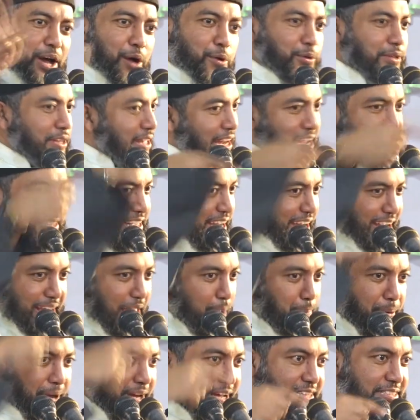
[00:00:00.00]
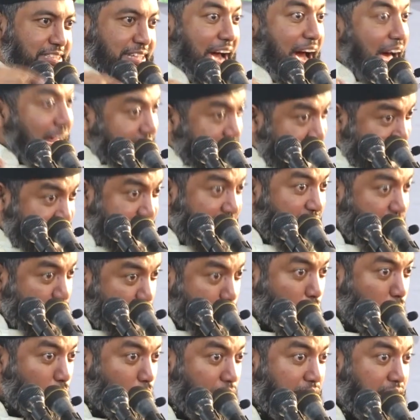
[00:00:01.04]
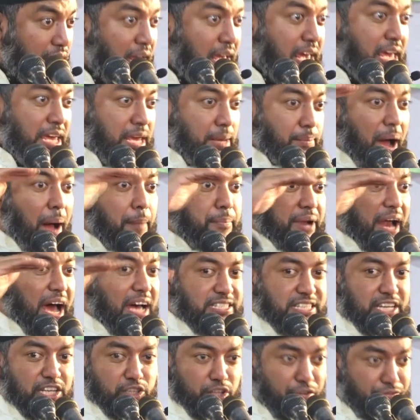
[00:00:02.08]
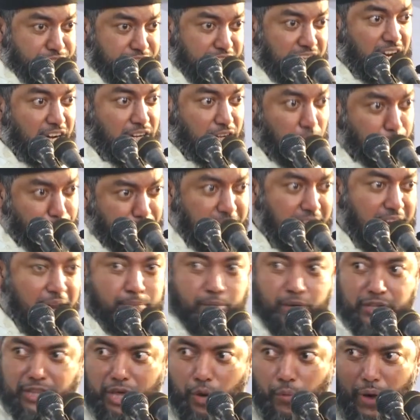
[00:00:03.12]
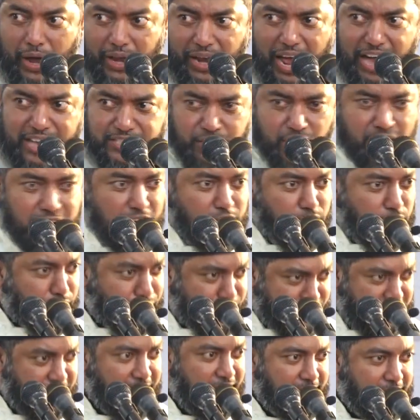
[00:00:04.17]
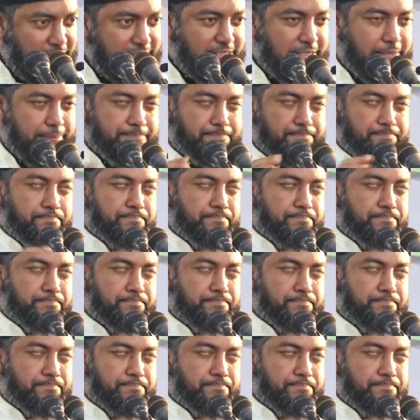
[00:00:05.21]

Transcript: ইহুদি নাসারা খেপে গেছে হাদিসের রসুল ইমাম রাজি তফসিরে কবিরের মধ্যে বল আসরের তফসিরে এনেছে